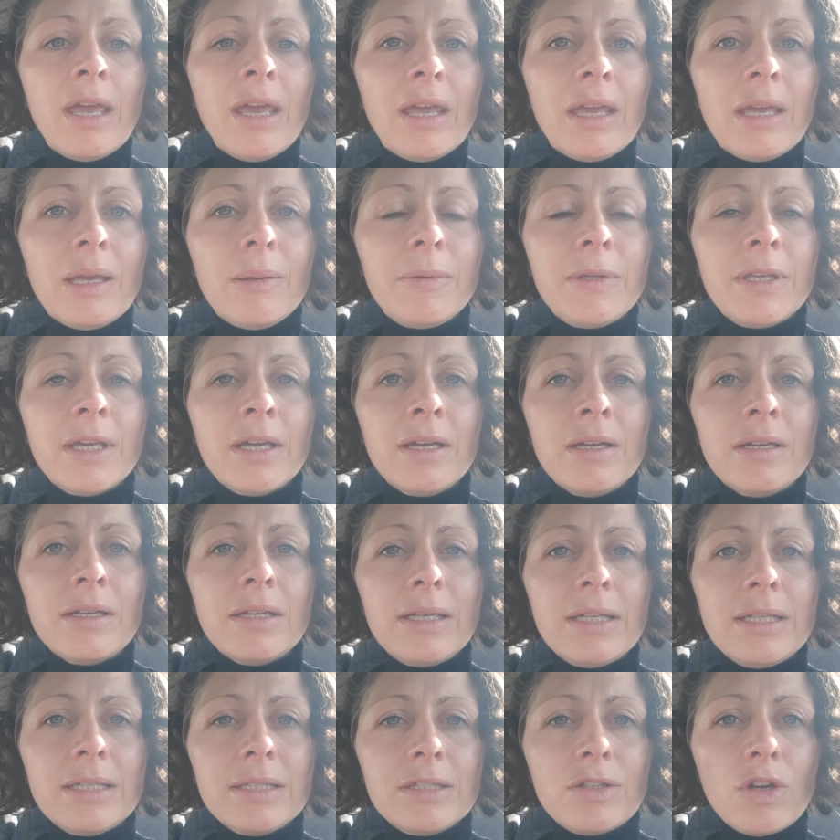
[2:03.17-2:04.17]
eh bien,
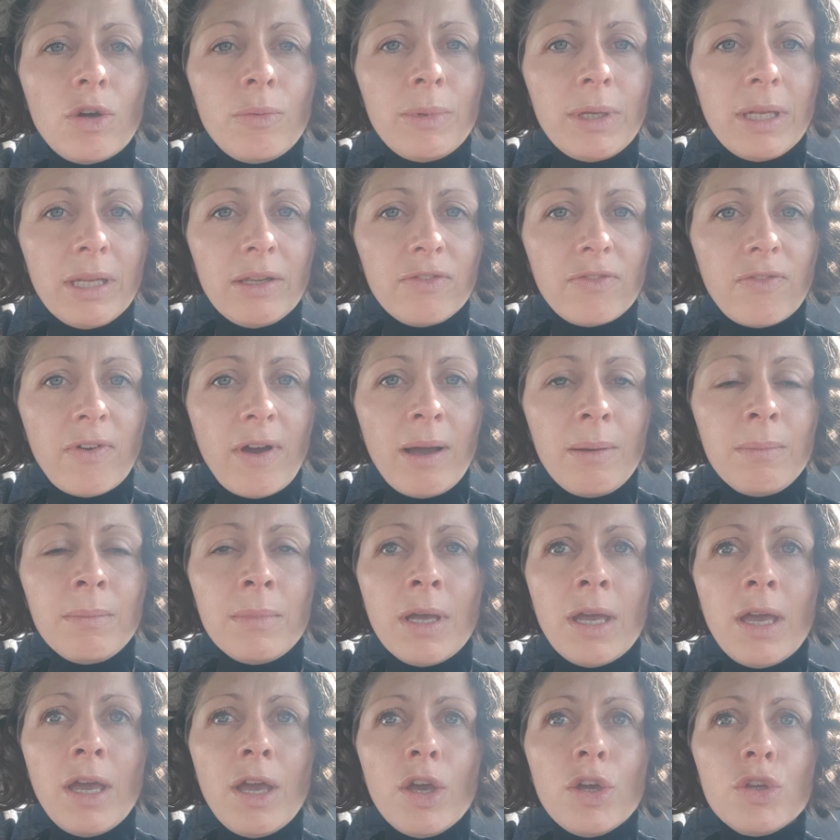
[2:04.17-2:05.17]
les hommes et les femmes
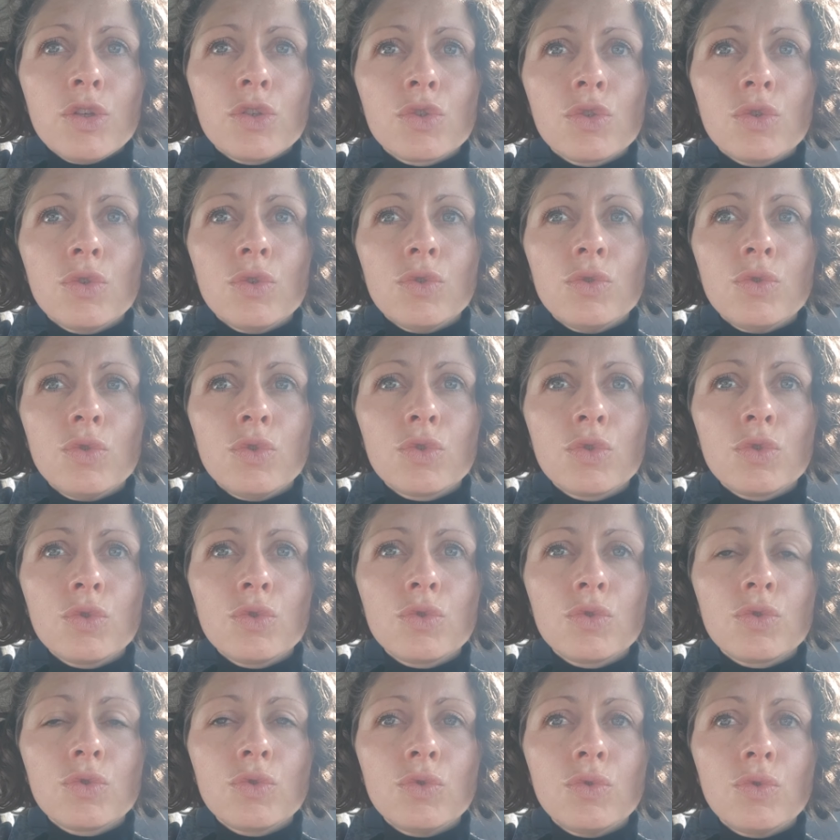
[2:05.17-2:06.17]
se,
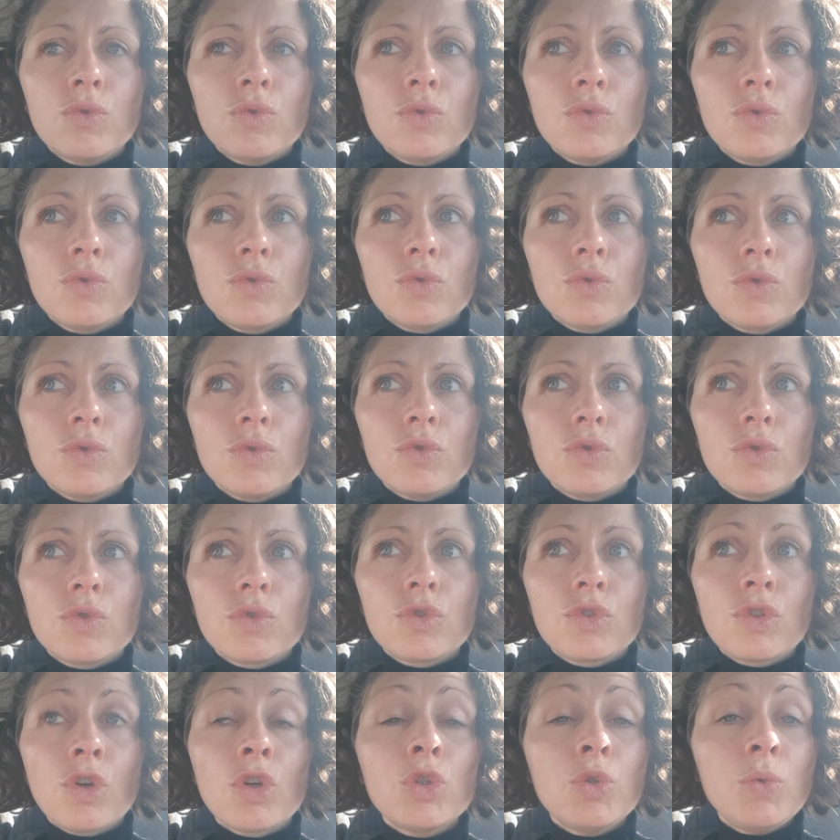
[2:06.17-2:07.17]
ne
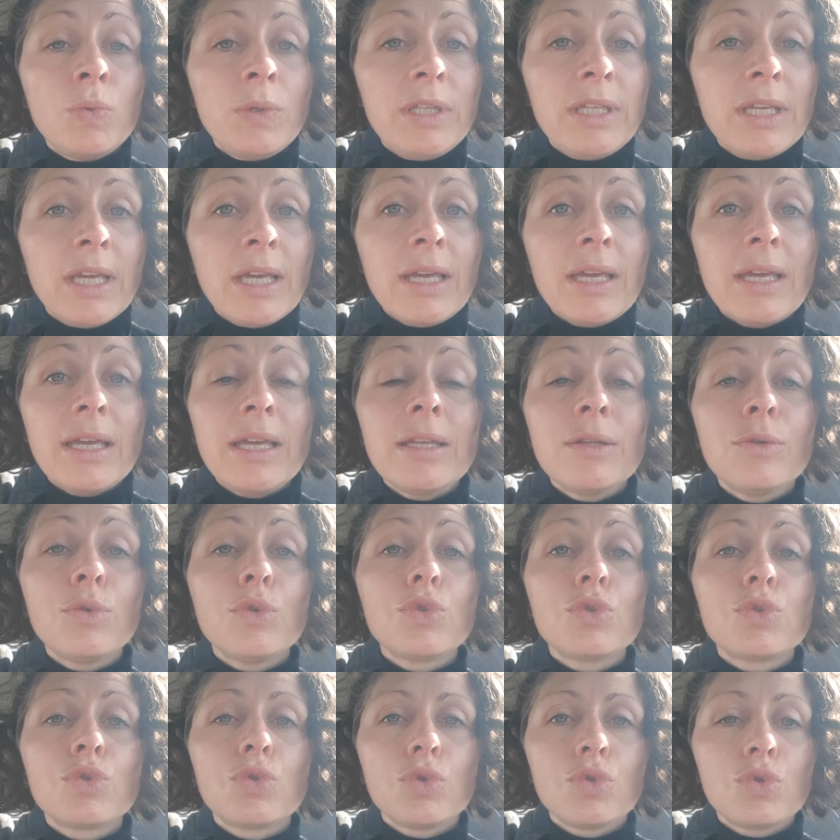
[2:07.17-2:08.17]
s'ennuyaient et
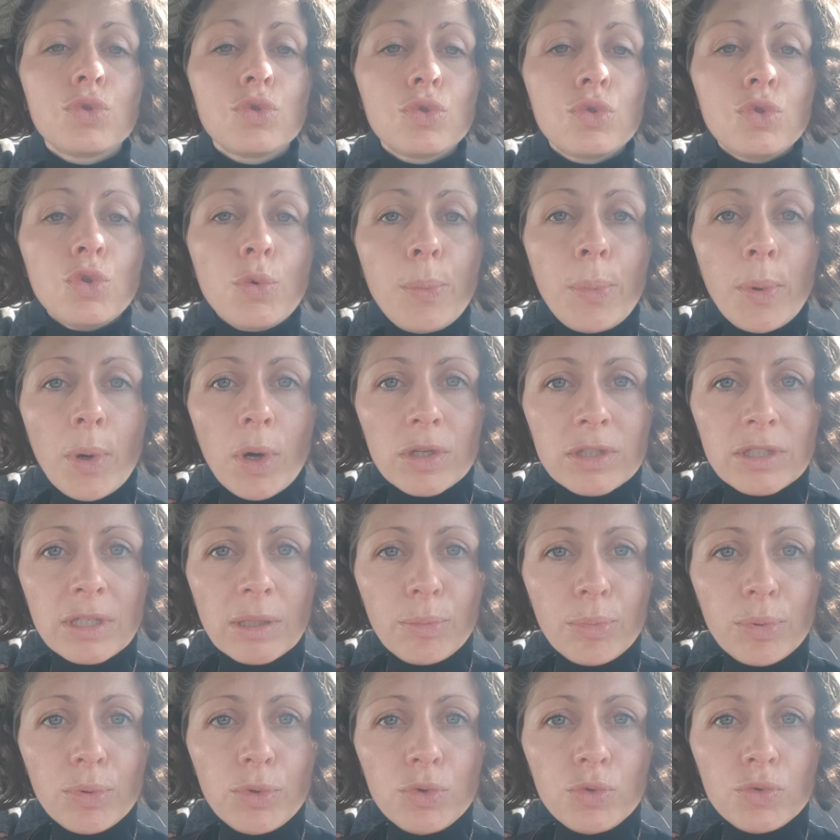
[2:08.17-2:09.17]
ne se
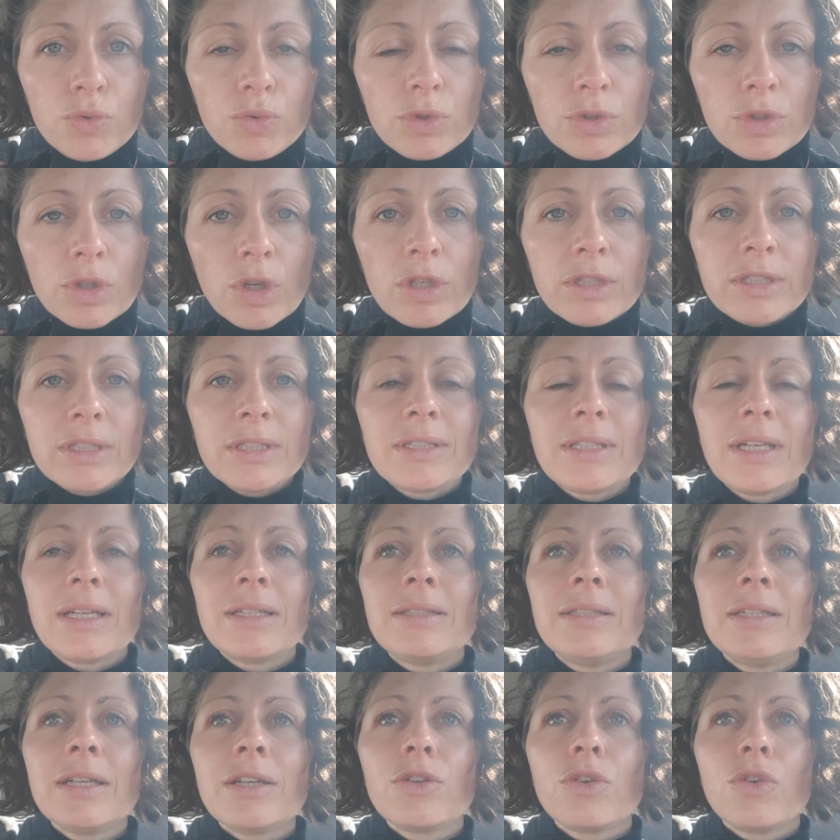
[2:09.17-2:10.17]
supportaient plus tout seuls.
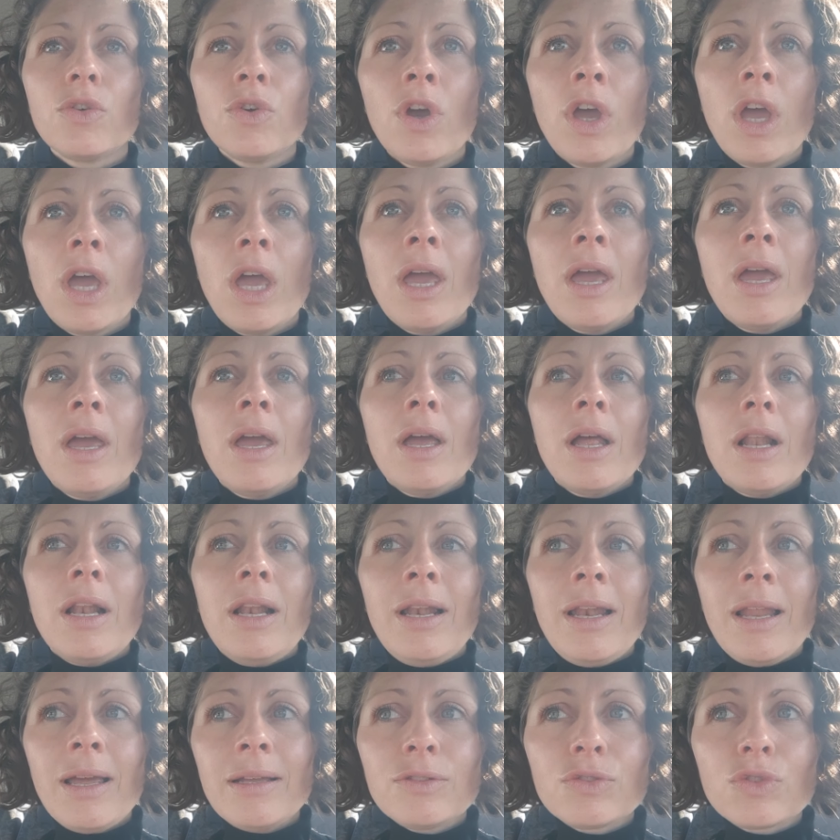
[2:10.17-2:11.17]
C'est-à-dire que
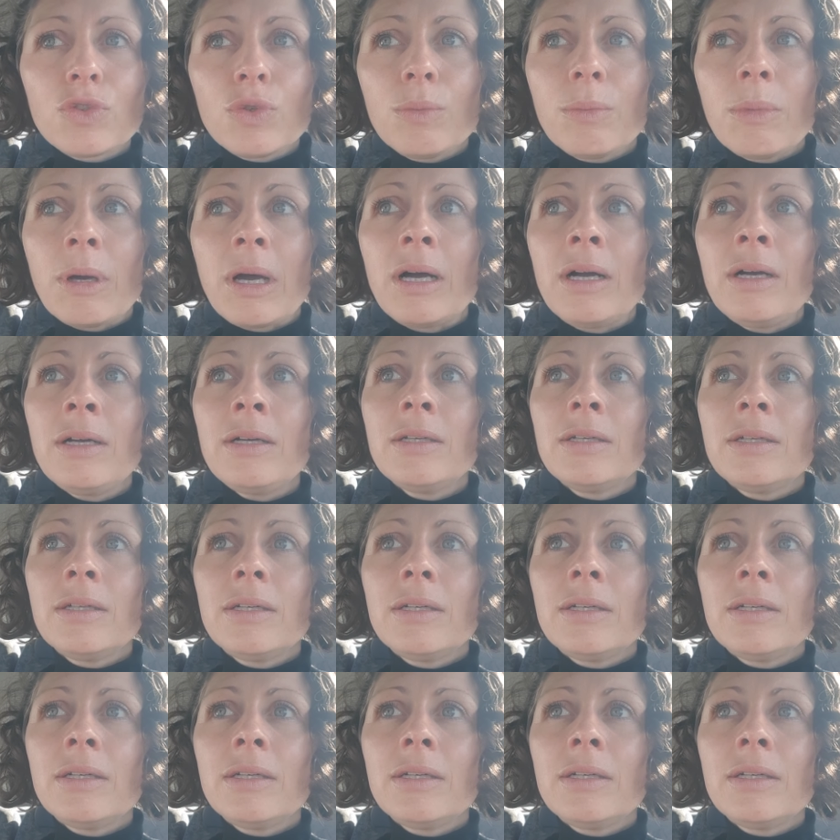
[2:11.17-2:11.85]
l'être humain